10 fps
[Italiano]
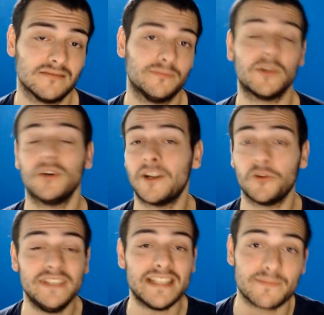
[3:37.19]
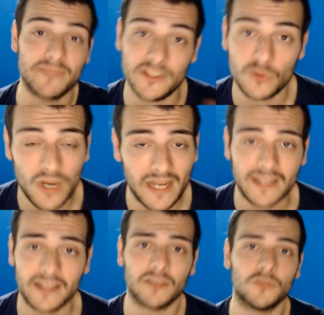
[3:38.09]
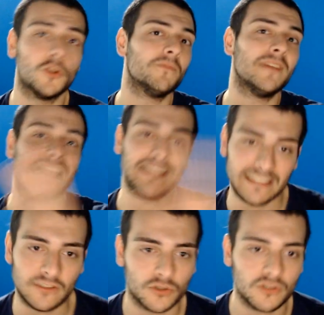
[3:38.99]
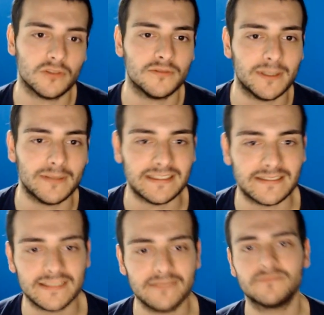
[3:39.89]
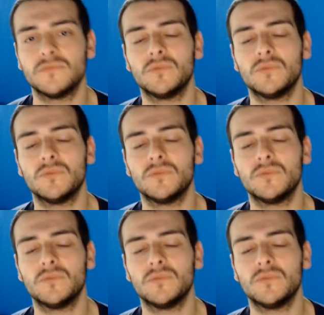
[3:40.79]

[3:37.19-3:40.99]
però la rovina spirituale non ve la dicono ovviamente,